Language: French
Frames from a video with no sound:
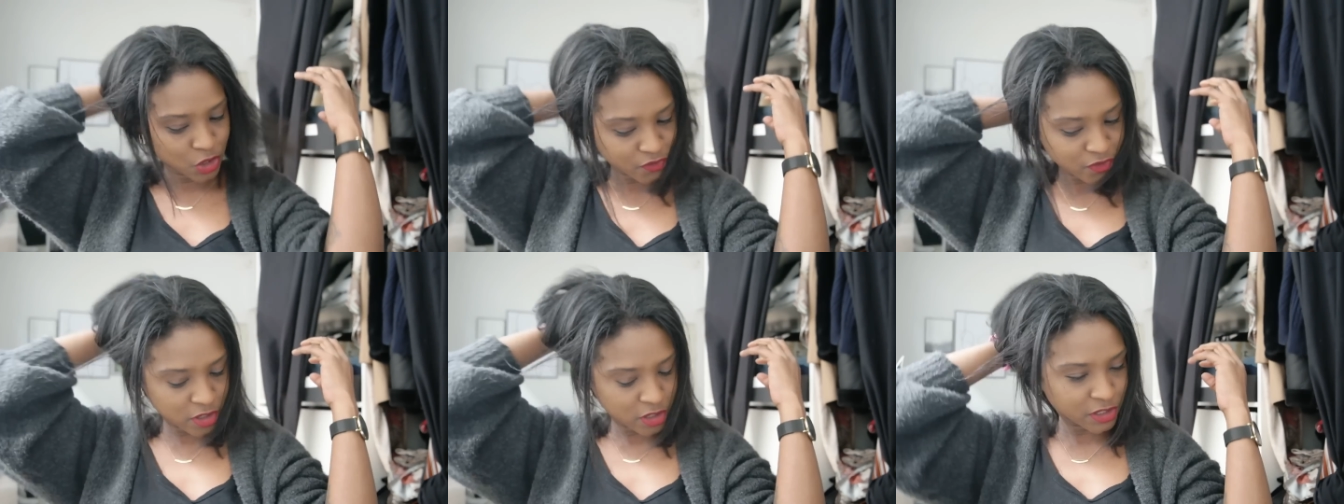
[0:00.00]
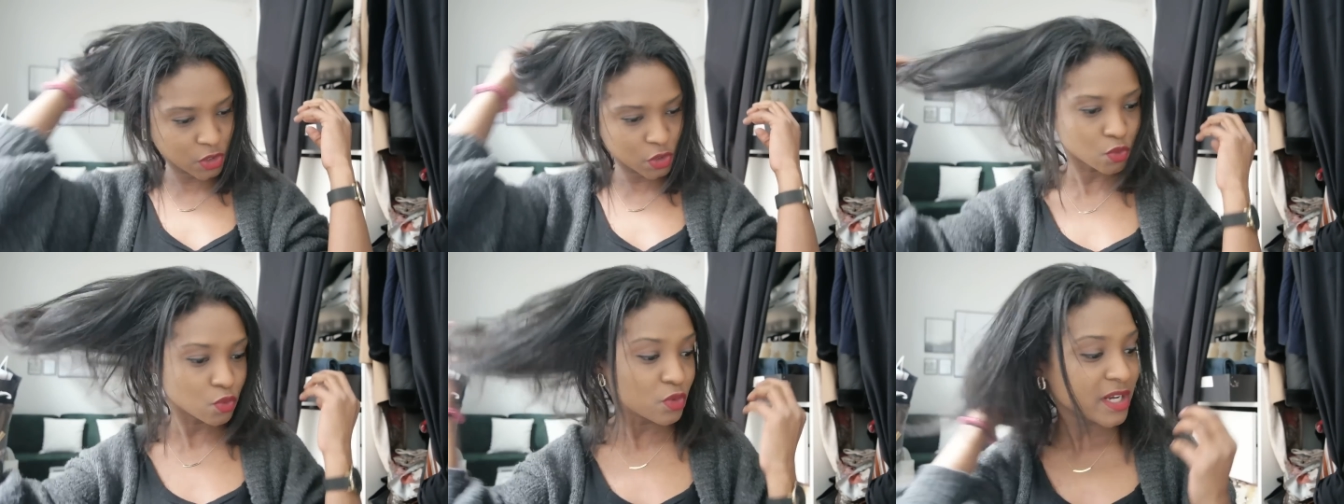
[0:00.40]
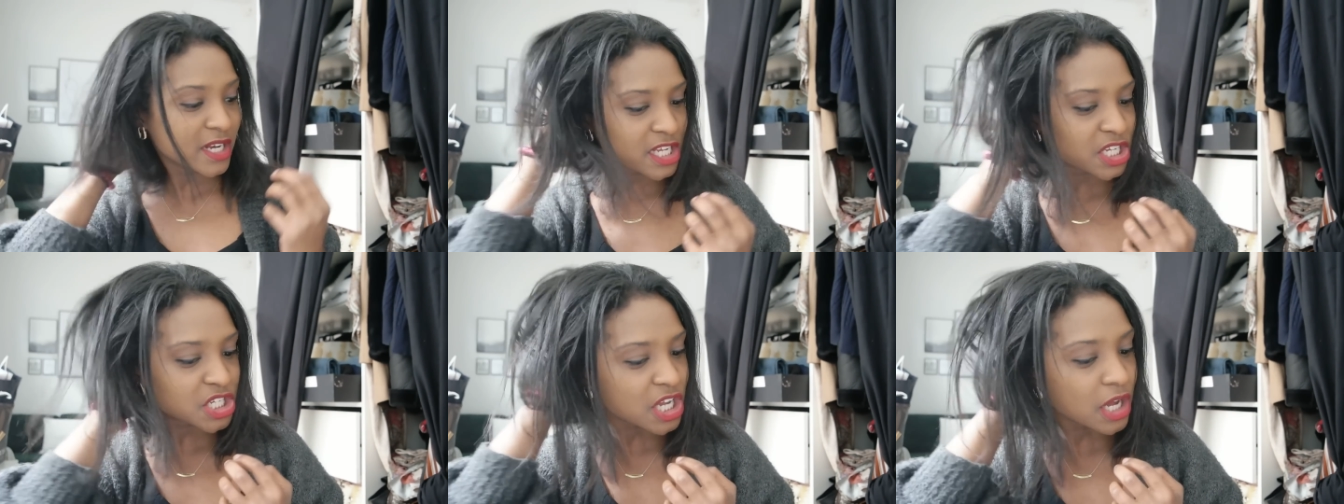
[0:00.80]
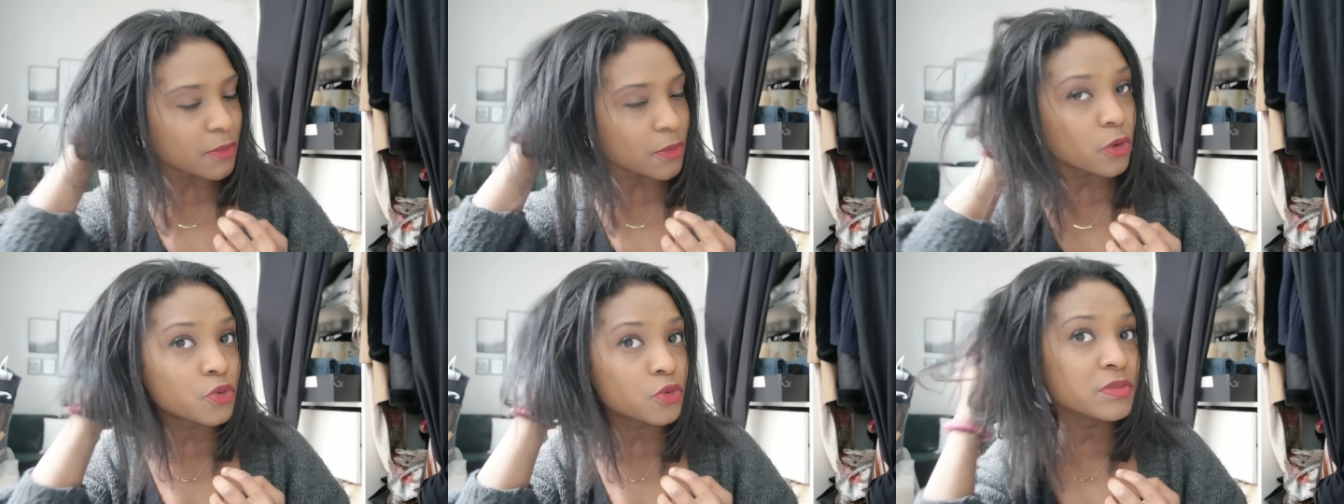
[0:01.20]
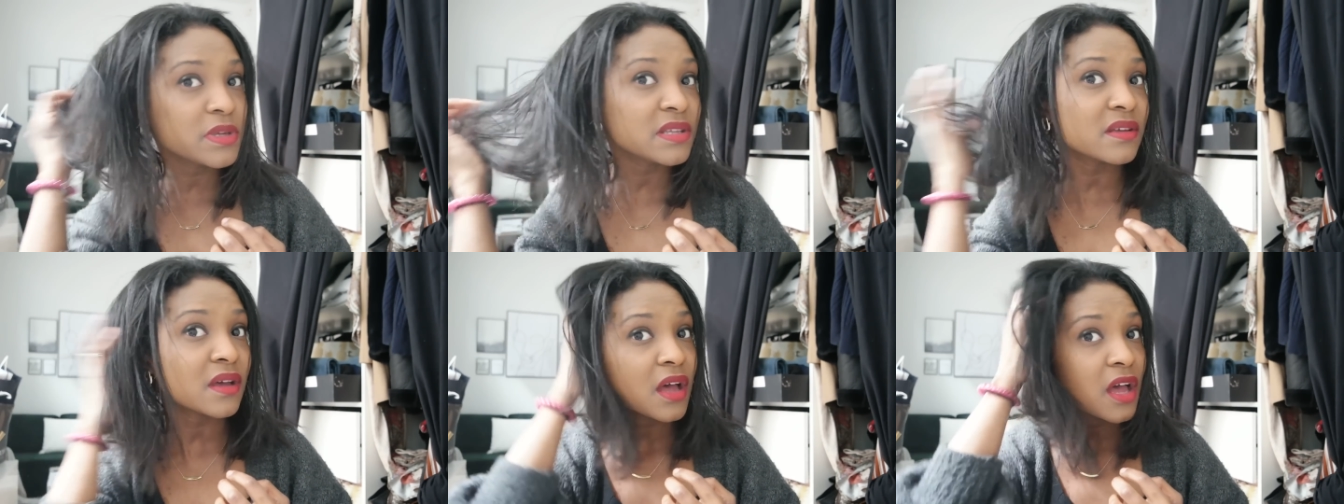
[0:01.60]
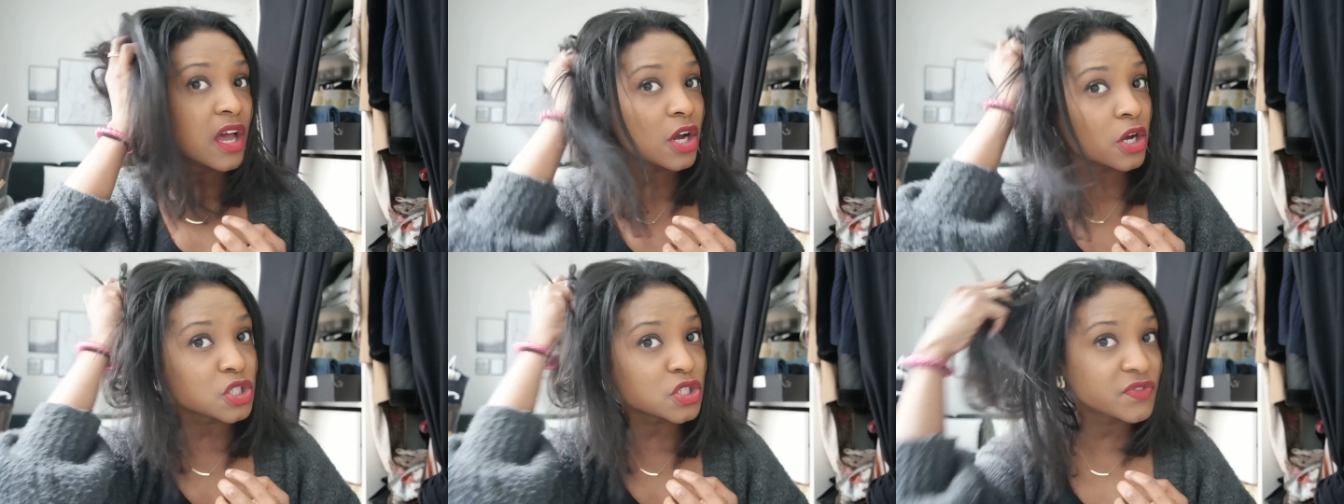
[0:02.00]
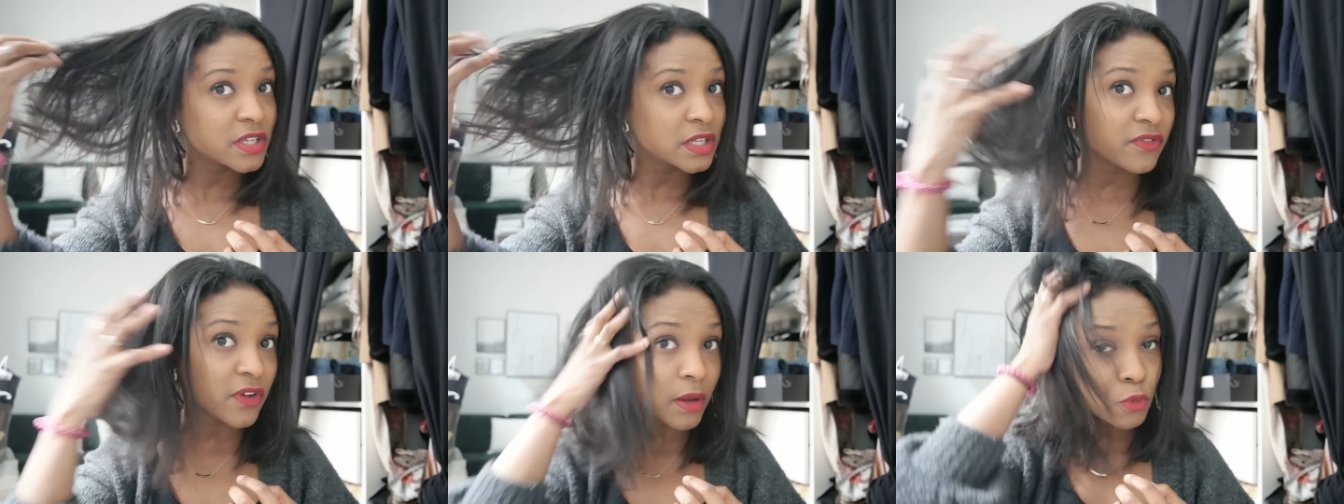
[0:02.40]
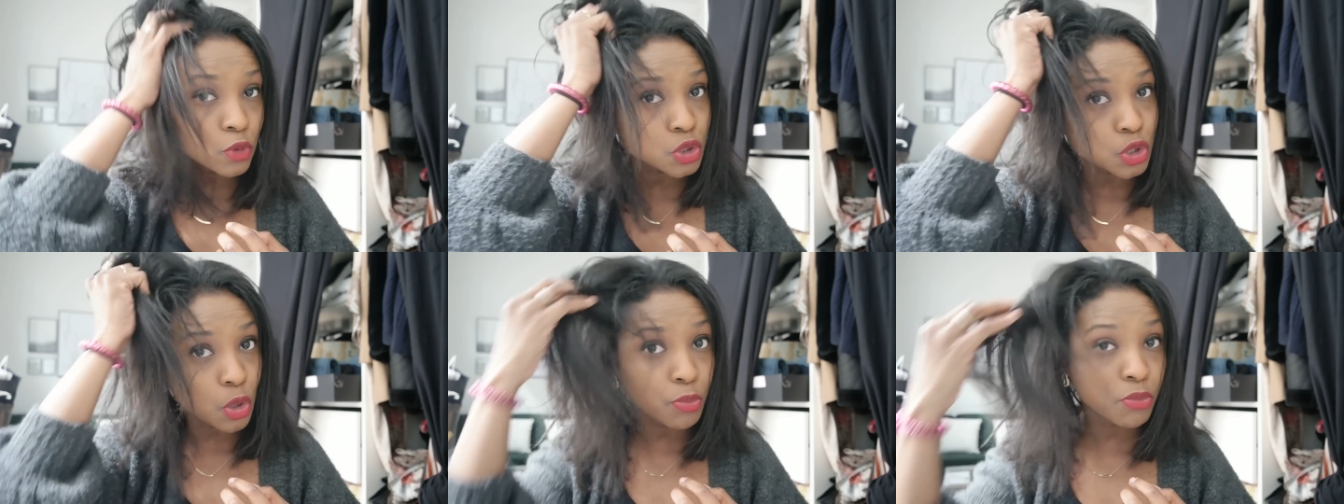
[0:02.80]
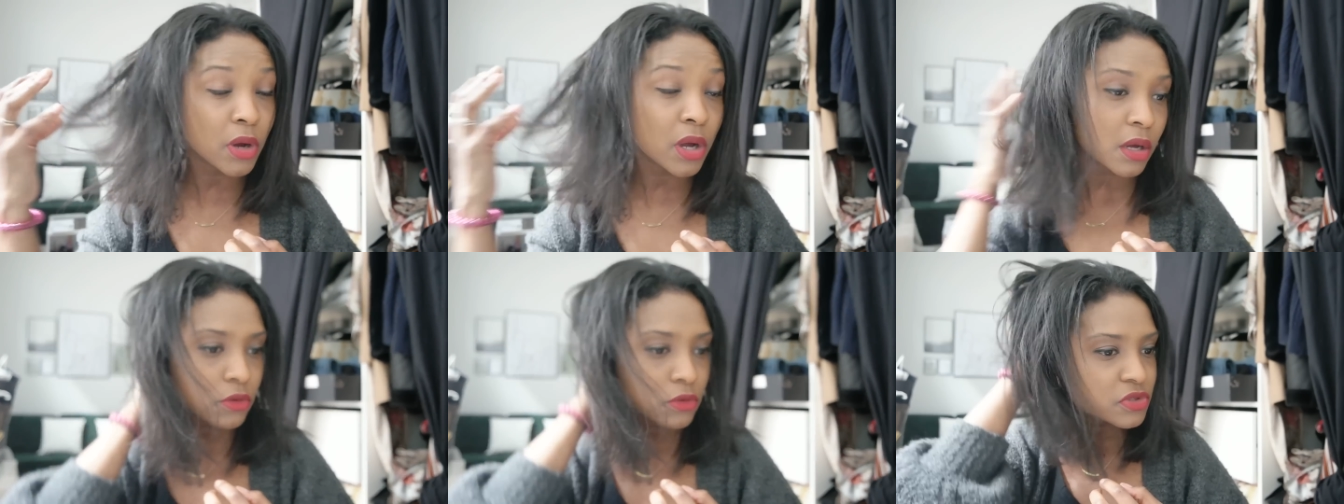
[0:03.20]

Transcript: cheveux quand ils sont légèrement humides, quand je finis de faire mon shampoing.